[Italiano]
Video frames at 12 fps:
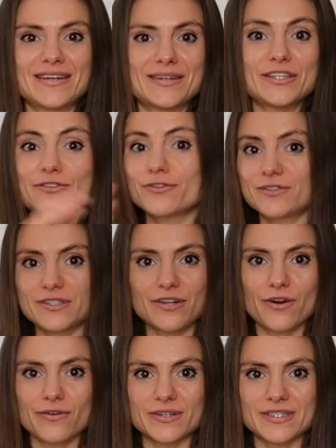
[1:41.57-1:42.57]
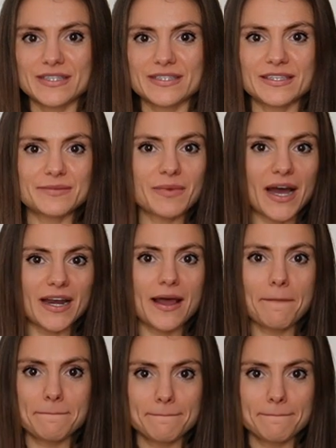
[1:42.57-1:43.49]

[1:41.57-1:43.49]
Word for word: indosserò questa settimana,